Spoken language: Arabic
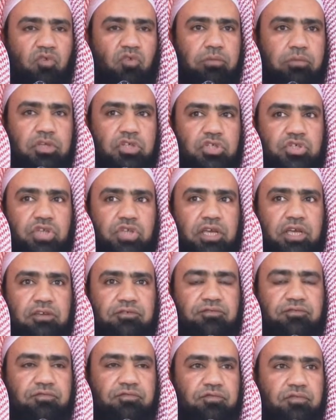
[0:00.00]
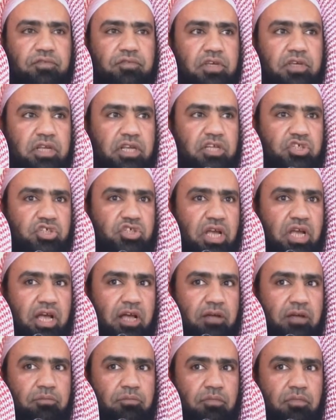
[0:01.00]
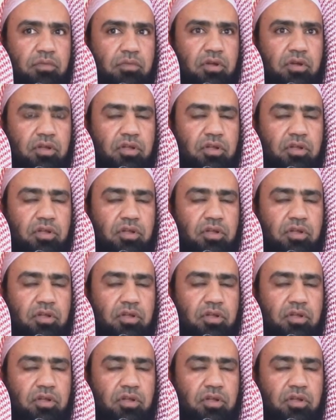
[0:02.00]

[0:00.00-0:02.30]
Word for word: وبالصيف إلى الشام